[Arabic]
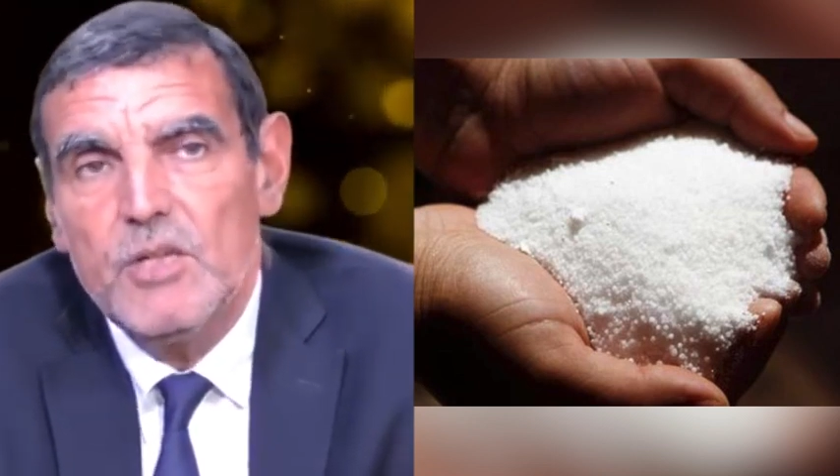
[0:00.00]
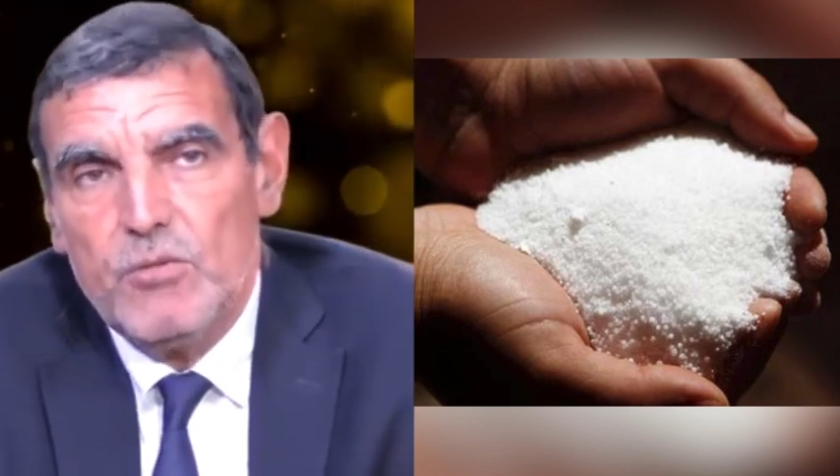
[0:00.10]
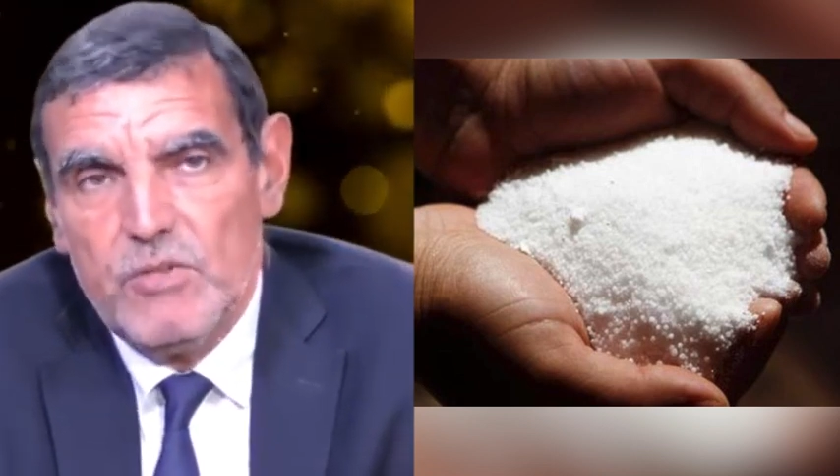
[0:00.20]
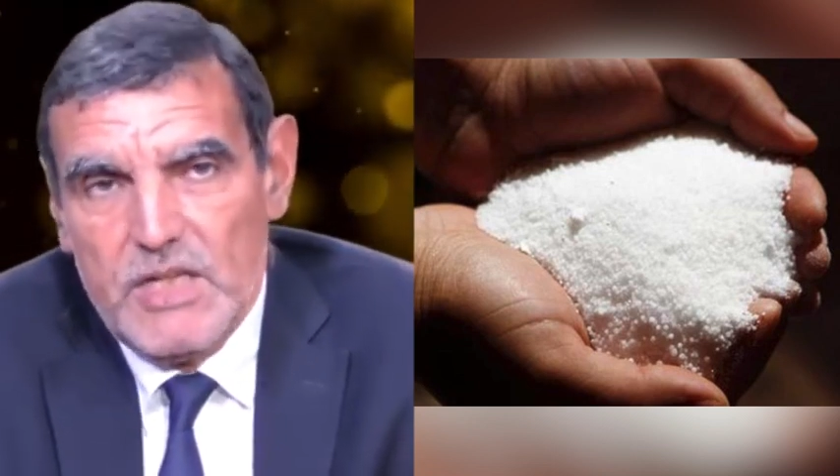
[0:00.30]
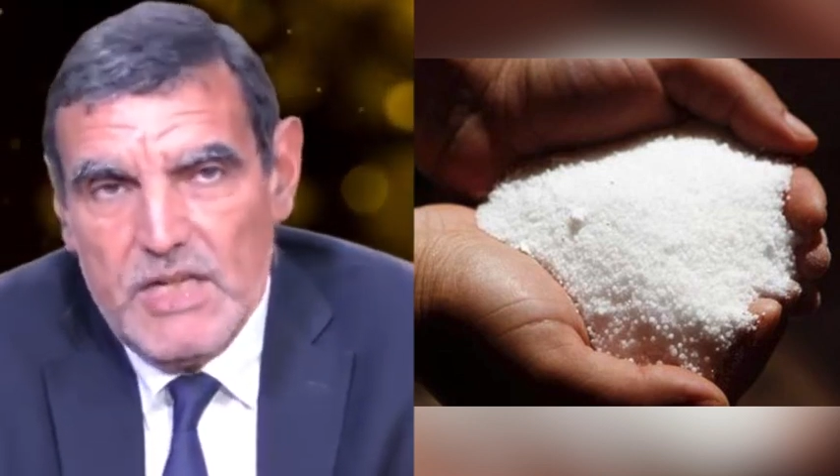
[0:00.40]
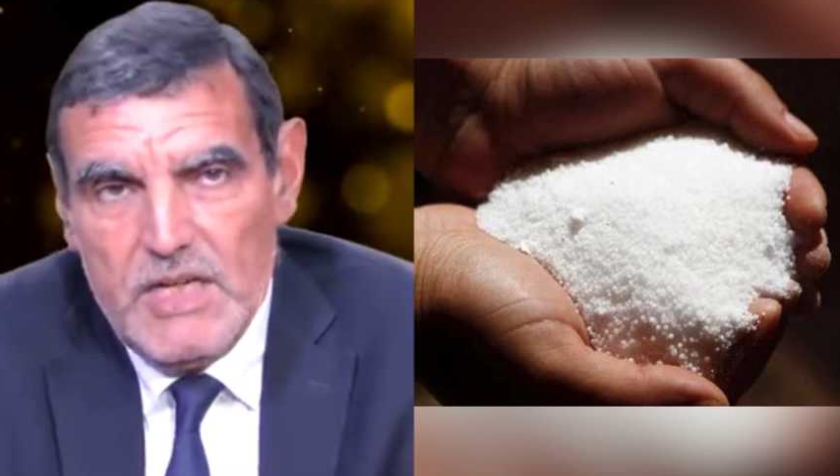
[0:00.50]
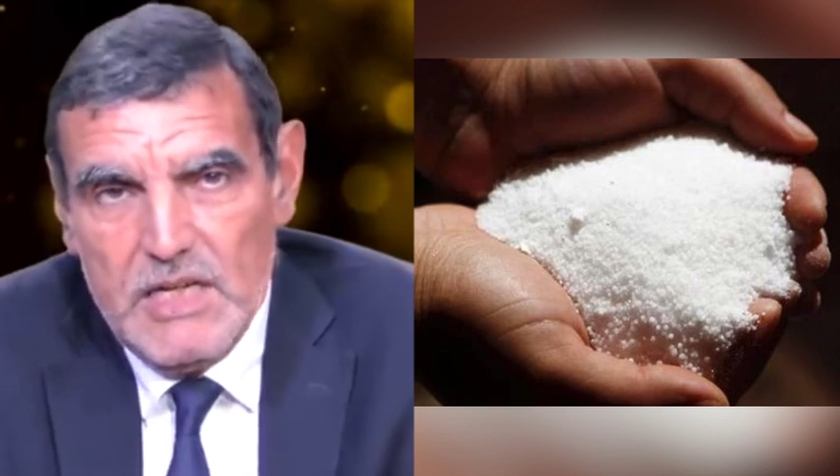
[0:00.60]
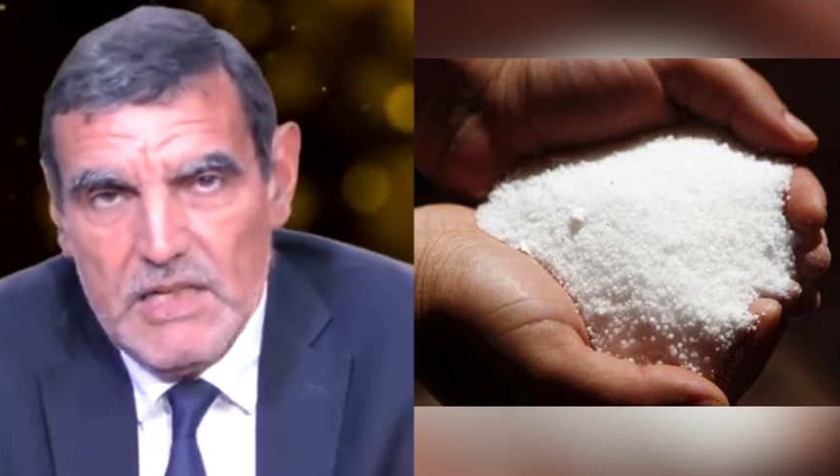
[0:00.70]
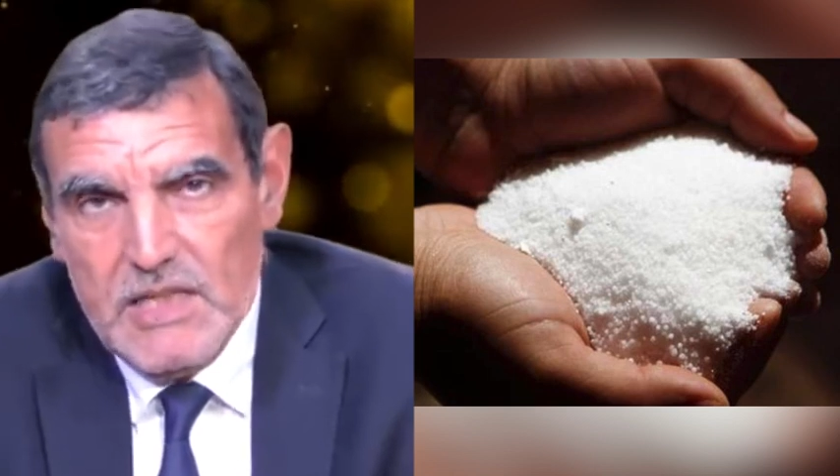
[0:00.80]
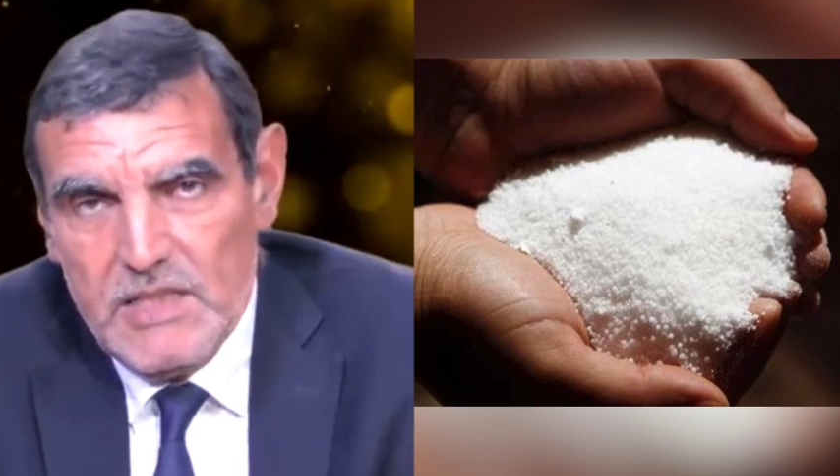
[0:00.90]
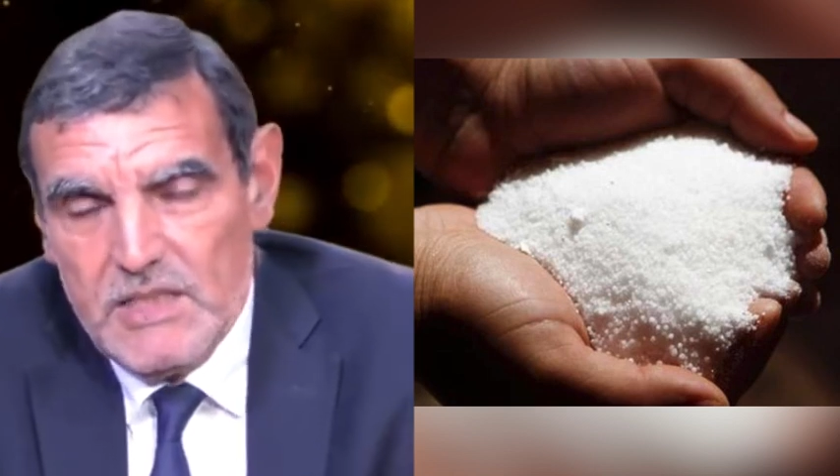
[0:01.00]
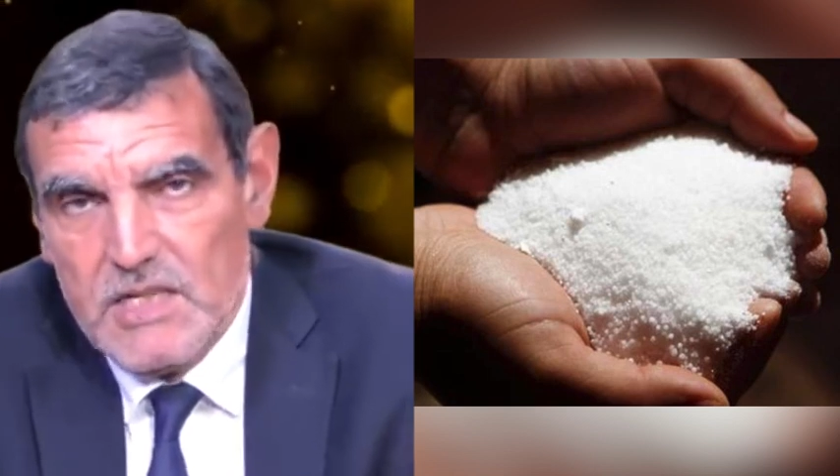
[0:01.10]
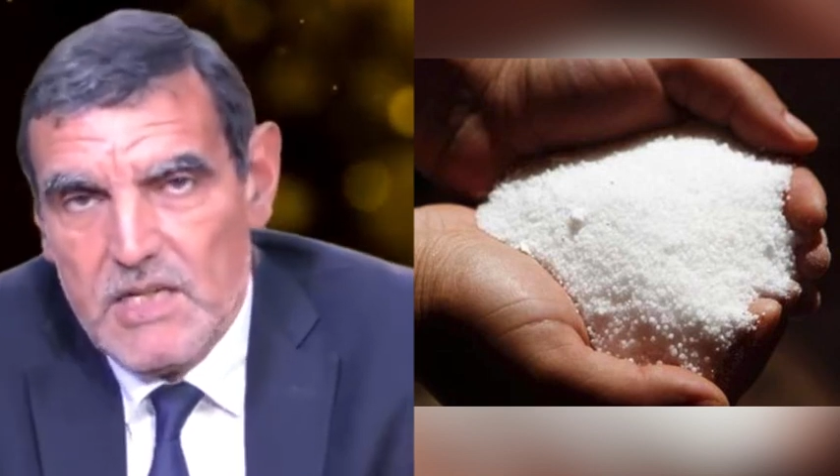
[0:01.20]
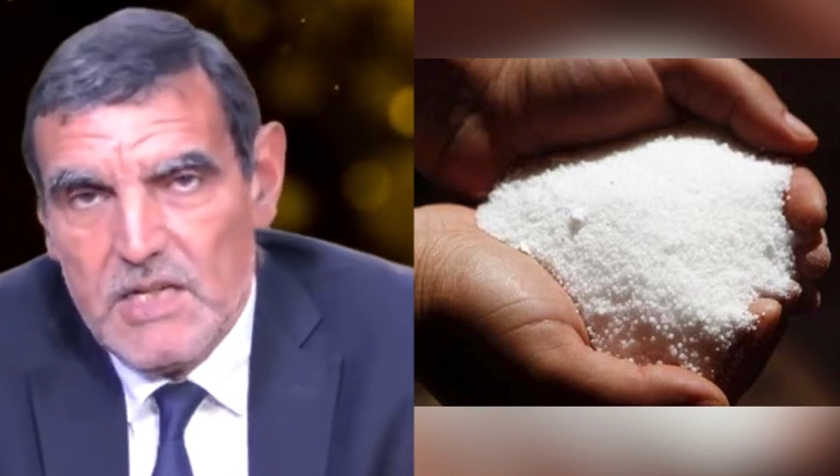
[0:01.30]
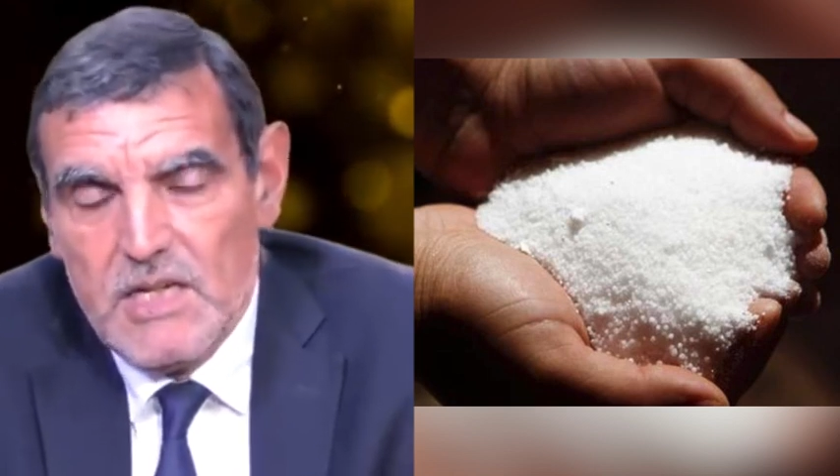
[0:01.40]
وهناك حالات لا
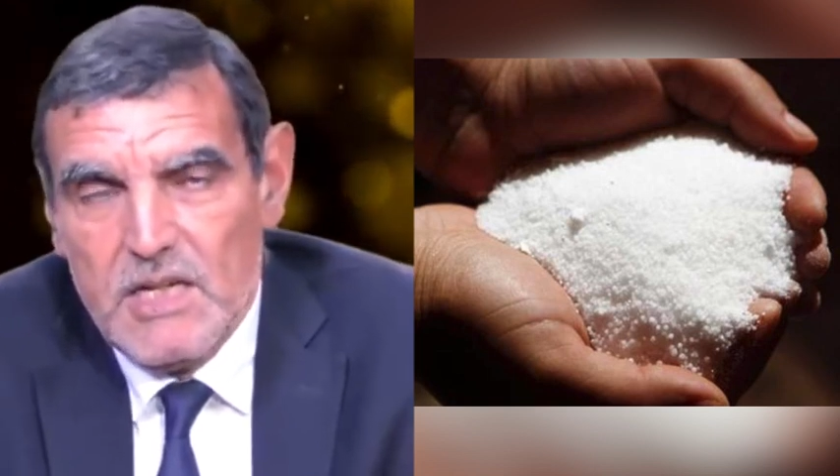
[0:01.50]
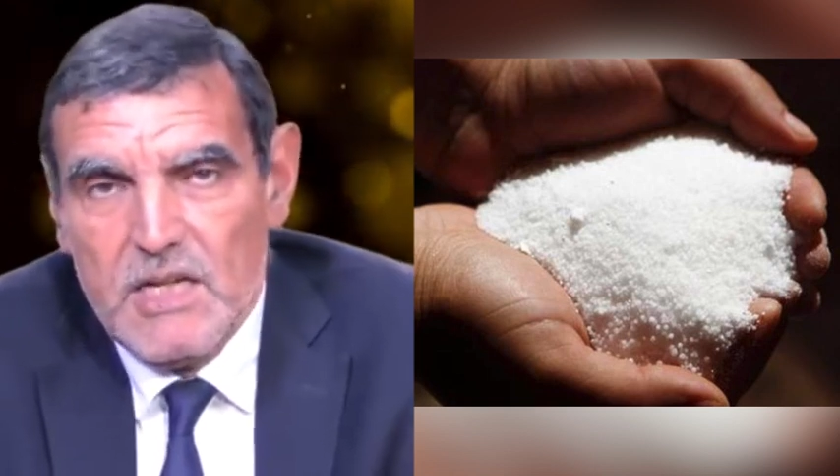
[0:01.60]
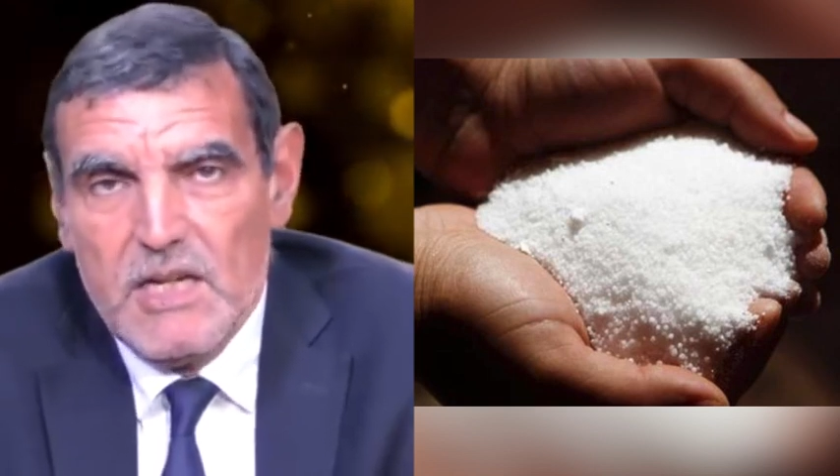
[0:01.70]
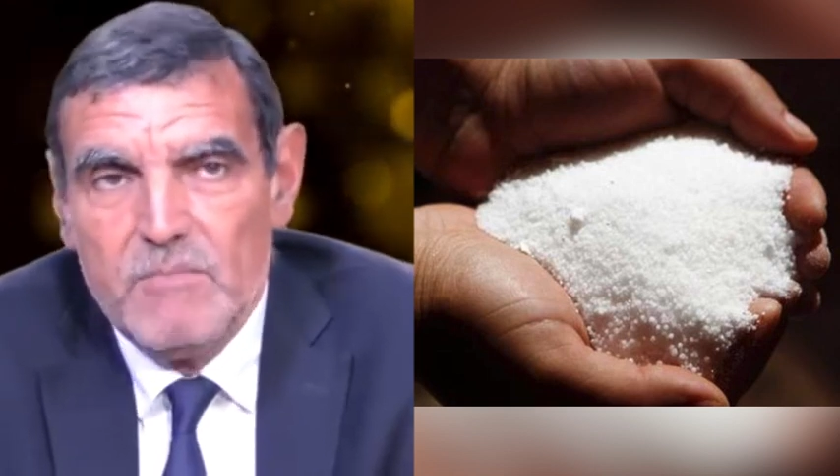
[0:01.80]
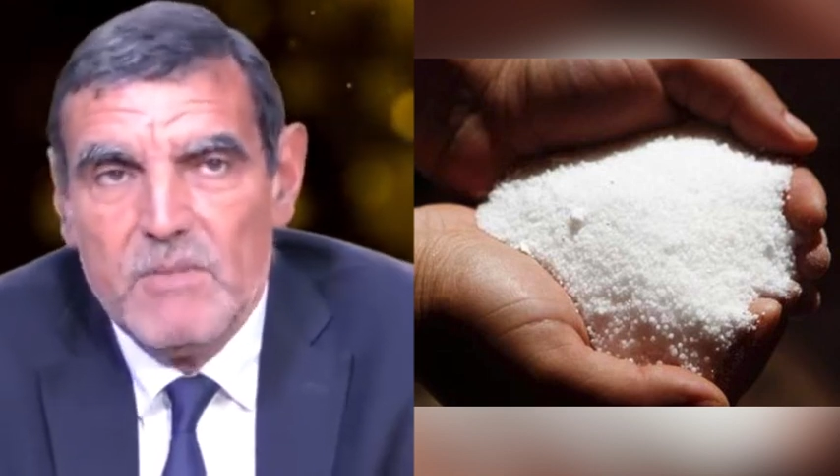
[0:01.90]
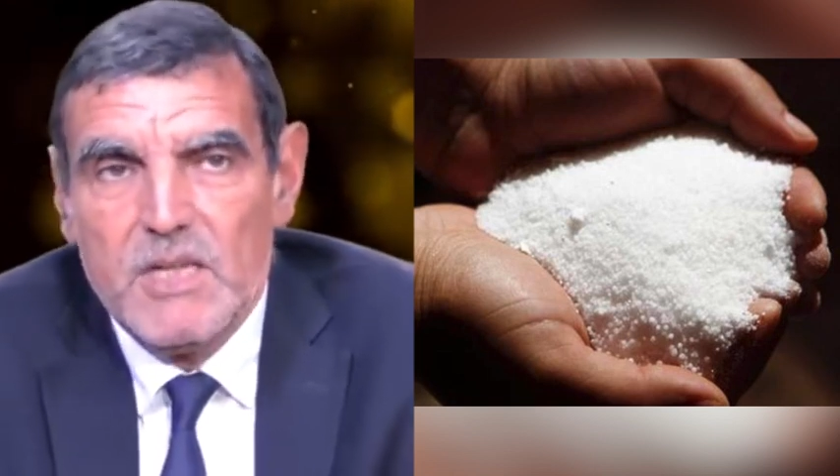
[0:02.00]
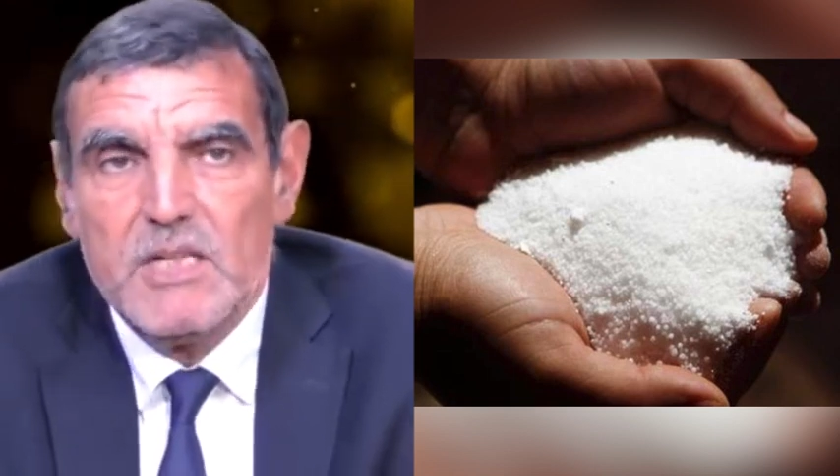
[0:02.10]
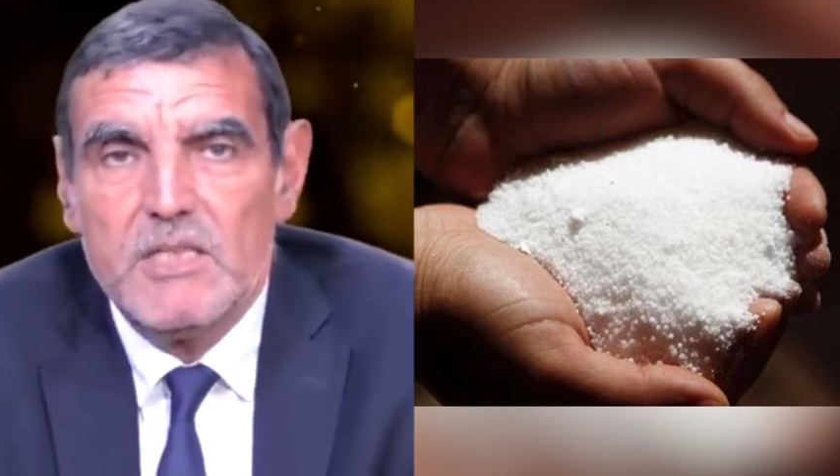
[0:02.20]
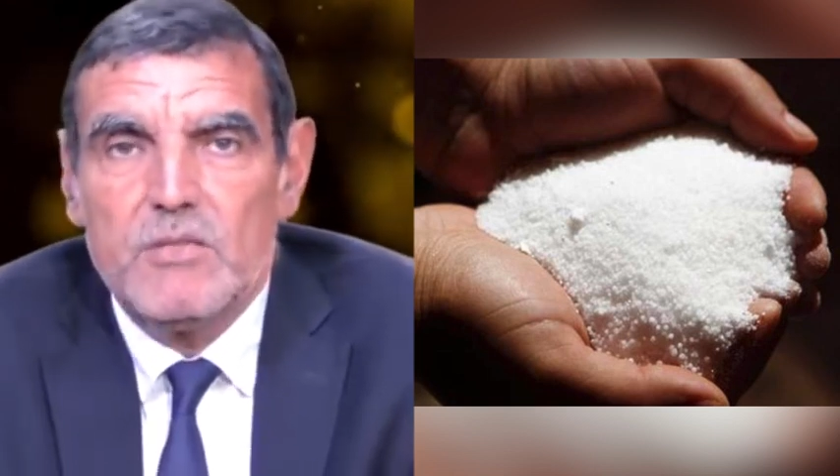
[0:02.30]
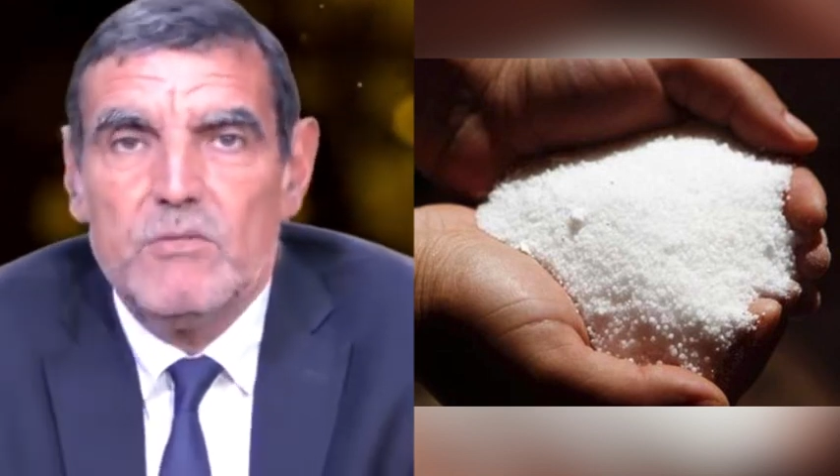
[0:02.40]
تصل إلى الألم لكن